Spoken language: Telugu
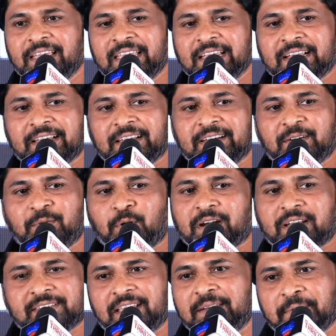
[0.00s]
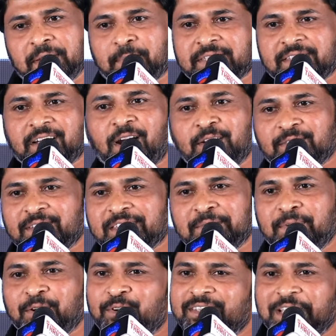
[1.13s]
ఇంకా ఒక్కసారి బీభత్సంగా ఆడుతున్న
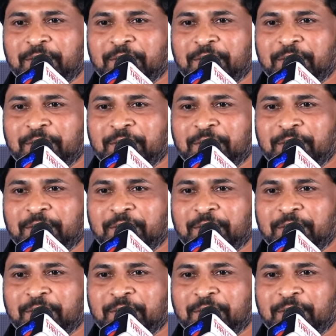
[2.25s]
సినిమా గురించి